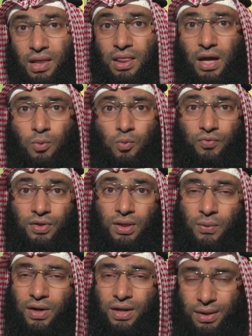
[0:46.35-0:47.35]
الذهب
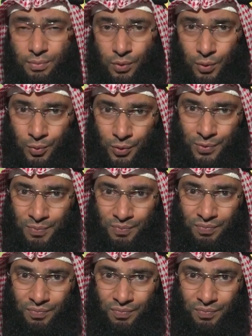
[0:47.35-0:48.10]
والفضة وغيرها من الأمور